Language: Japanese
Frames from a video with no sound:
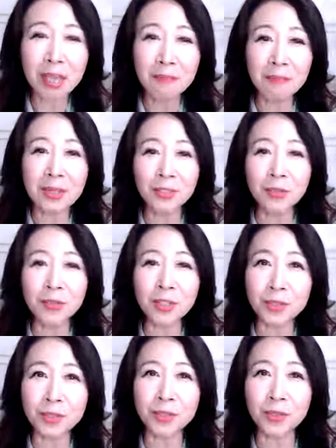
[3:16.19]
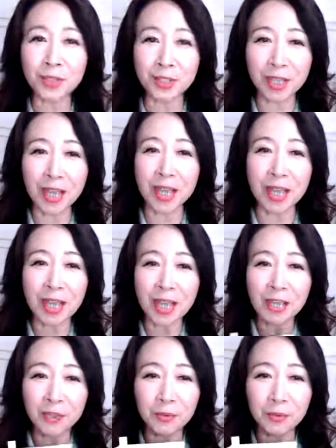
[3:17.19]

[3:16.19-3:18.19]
まあその一つとして、こ